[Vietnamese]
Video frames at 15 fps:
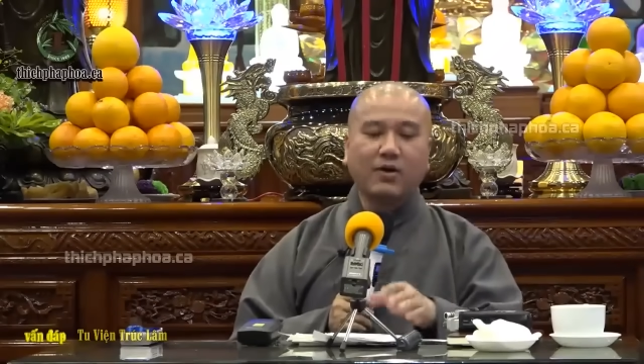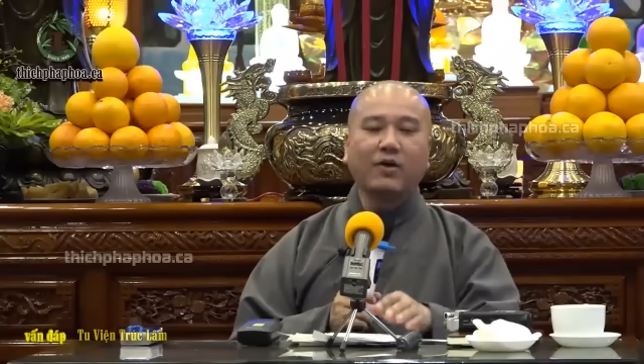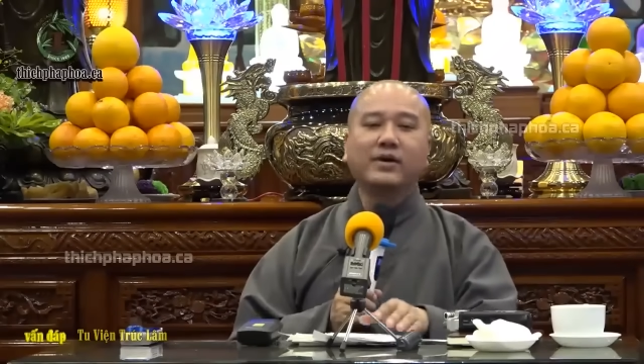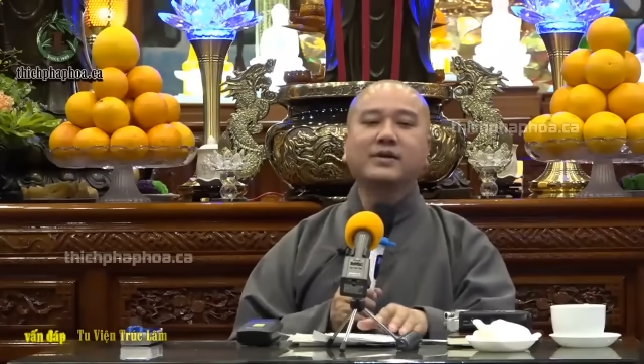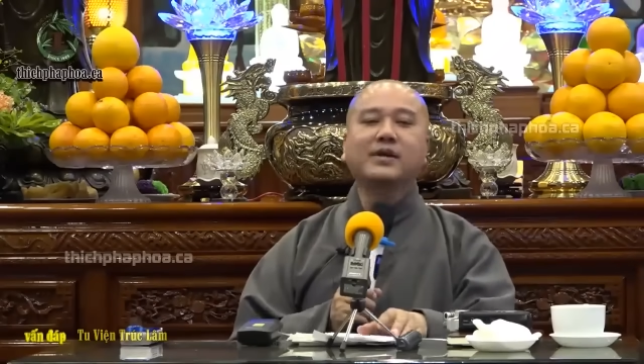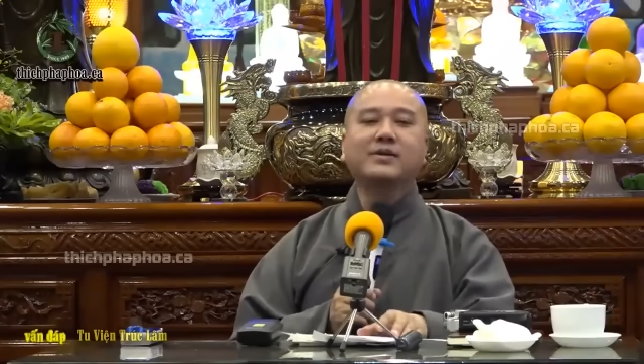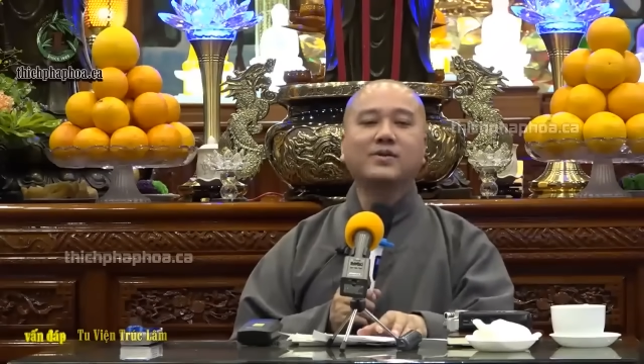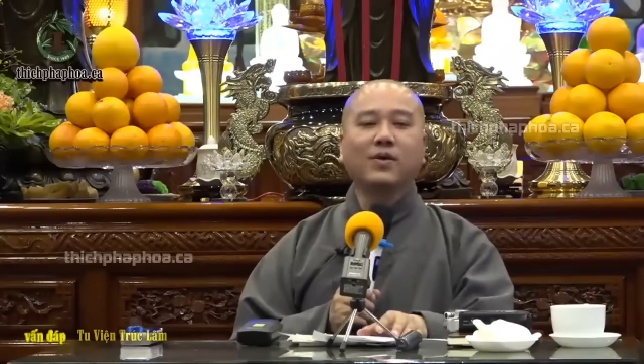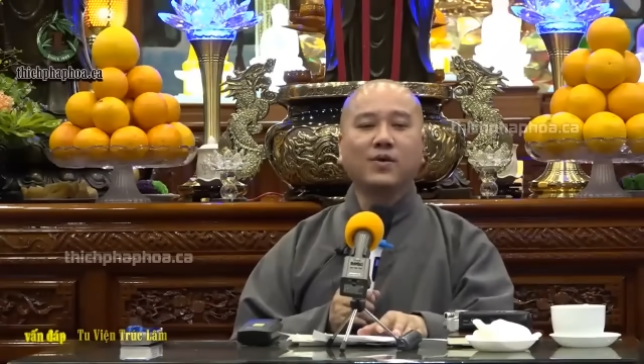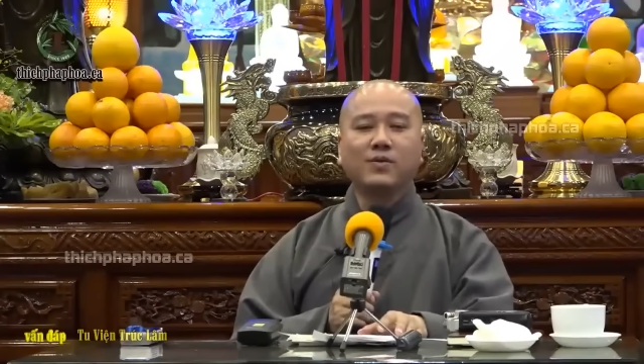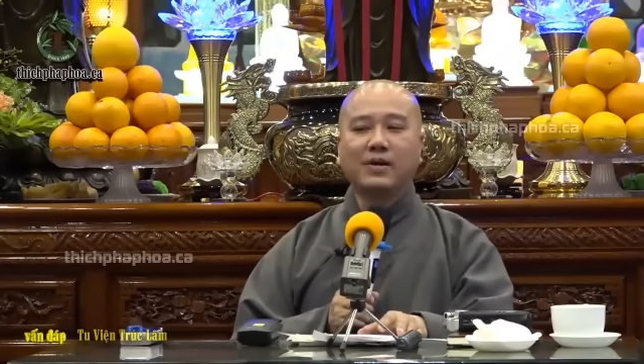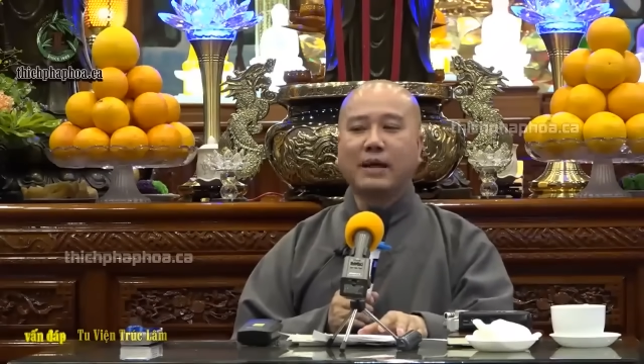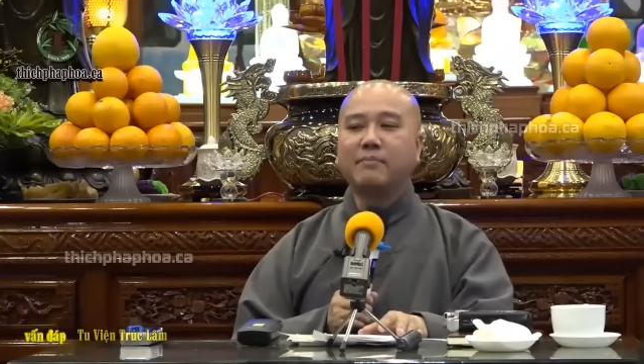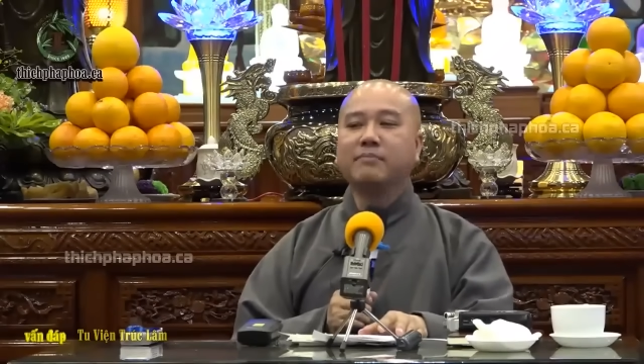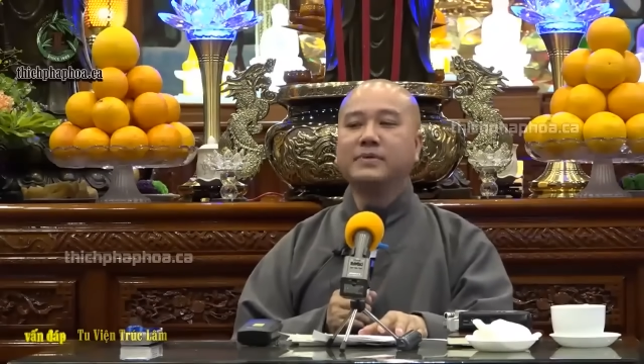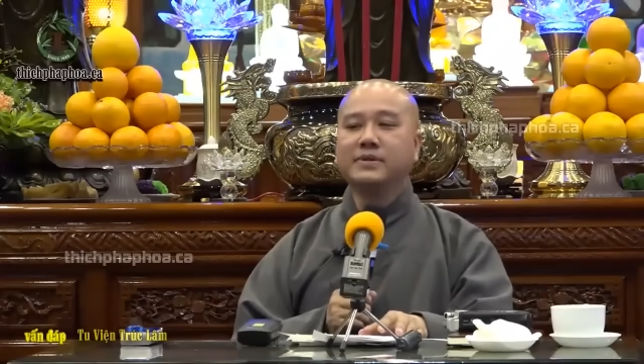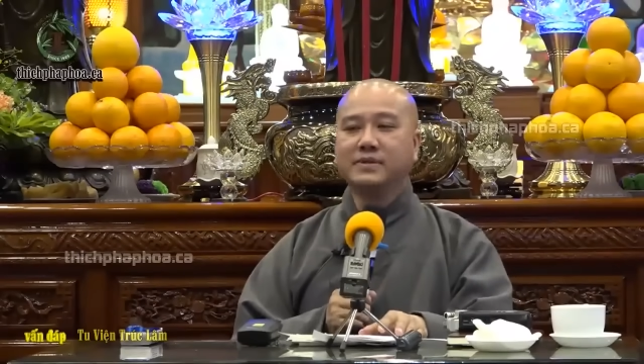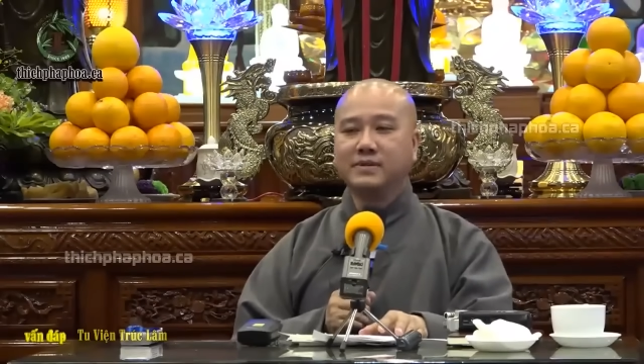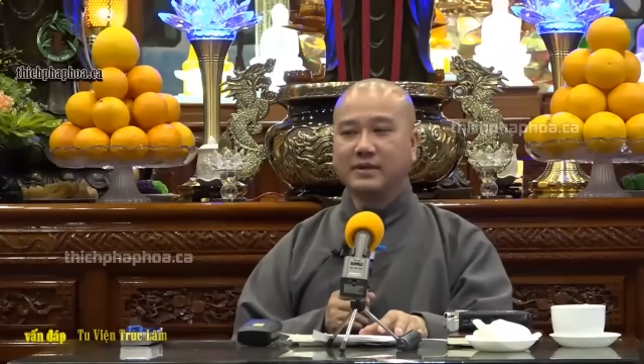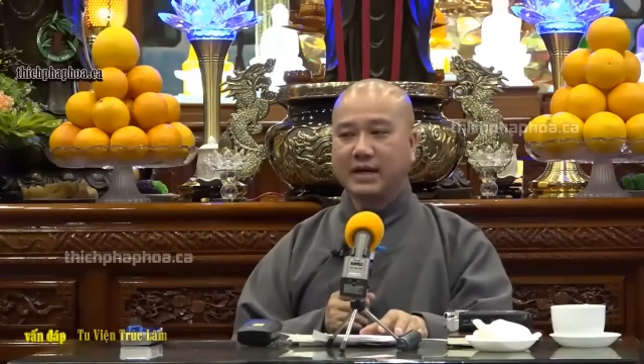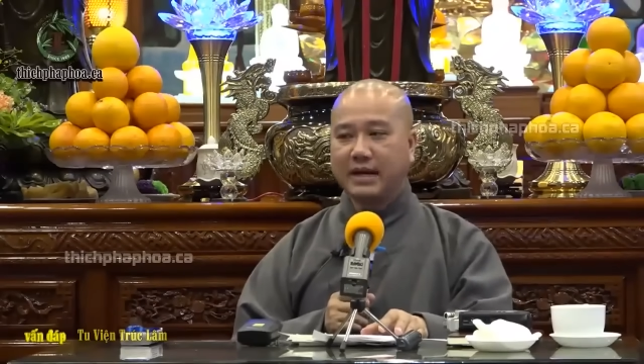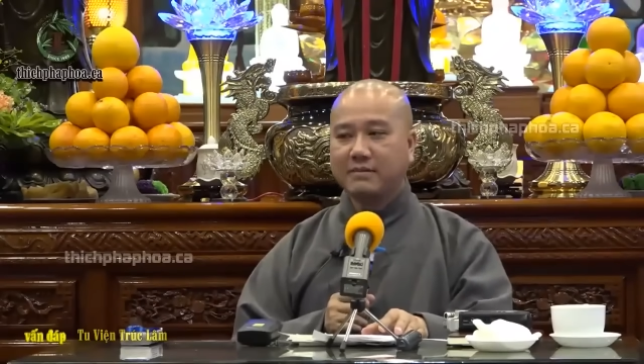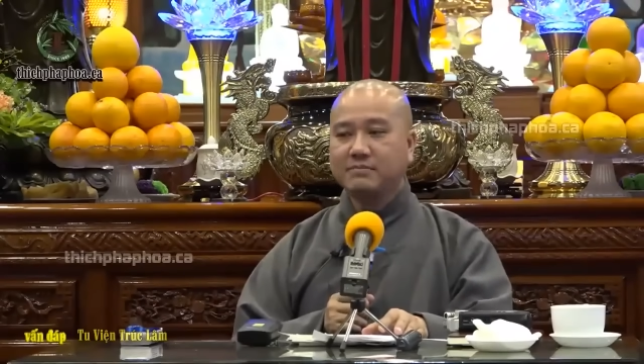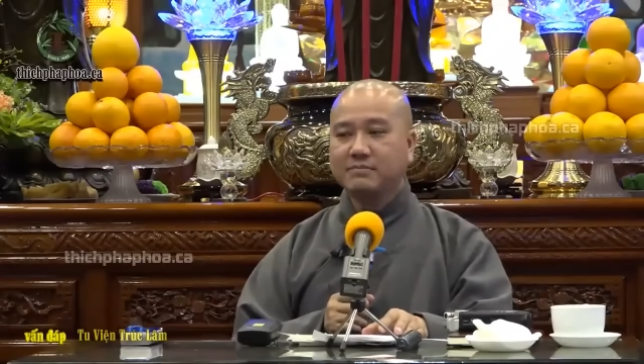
khỏi cái chỗ lầm đường lạc